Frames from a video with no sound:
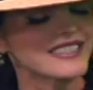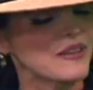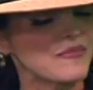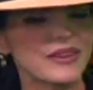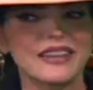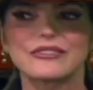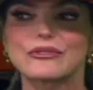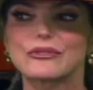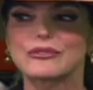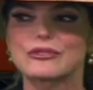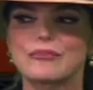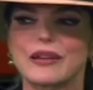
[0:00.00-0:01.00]
siempre y es un
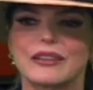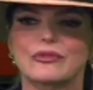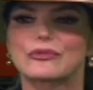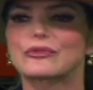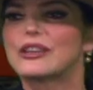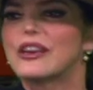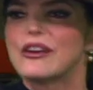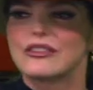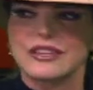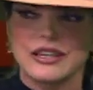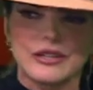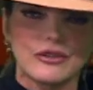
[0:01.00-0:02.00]
gusto para tus
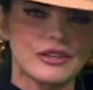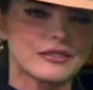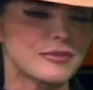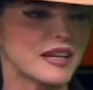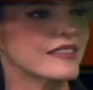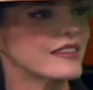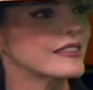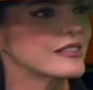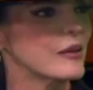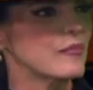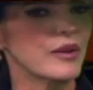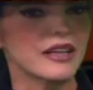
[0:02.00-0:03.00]
seguidores verte
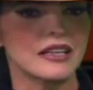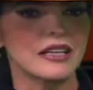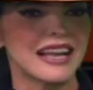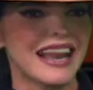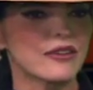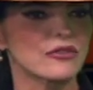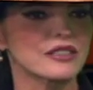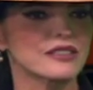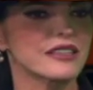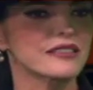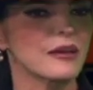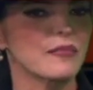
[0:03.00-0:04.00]
siempre y la
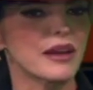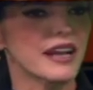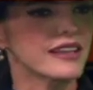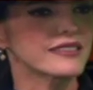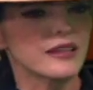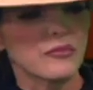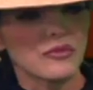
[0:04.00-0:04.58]
noticia tan veraz, tan